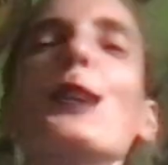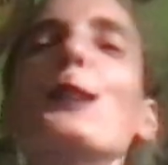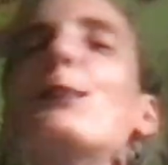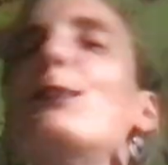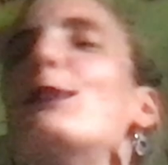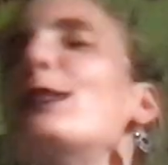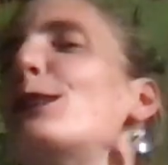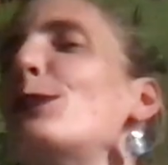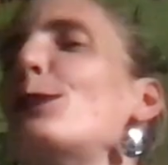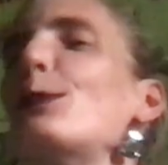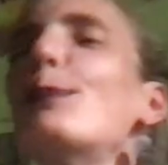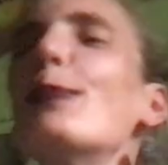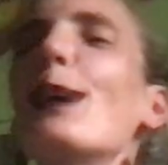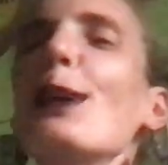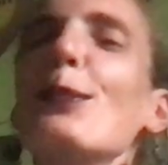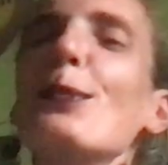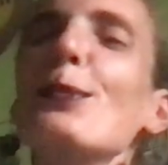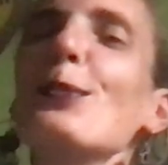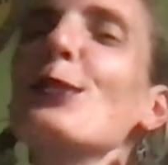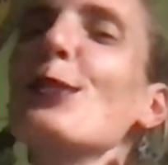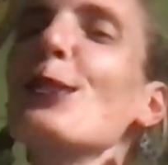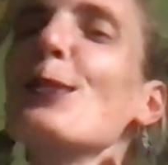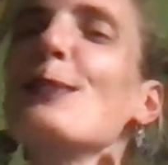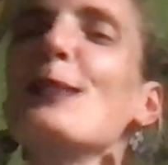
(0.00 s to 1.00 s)
depuis super
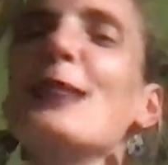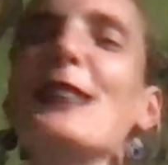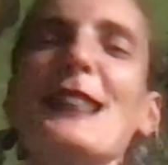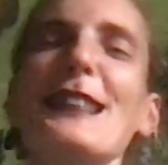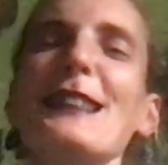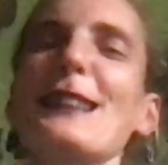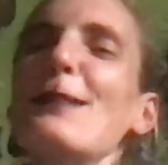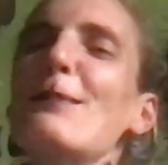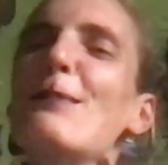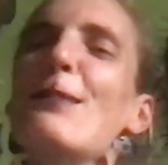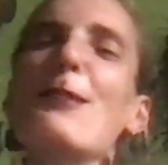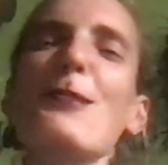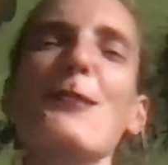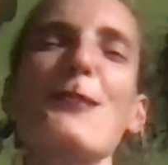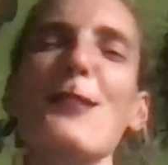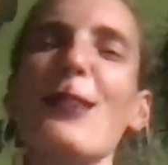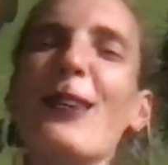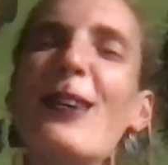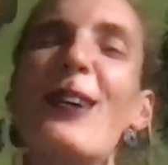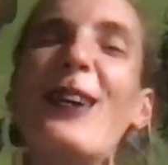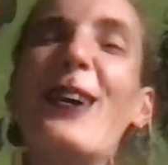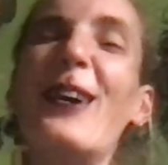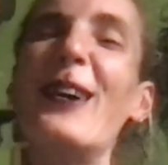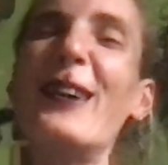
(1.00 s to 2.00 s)
longtemps, mais que j'étais pas au
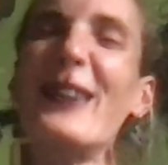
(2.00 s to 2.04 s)
courant.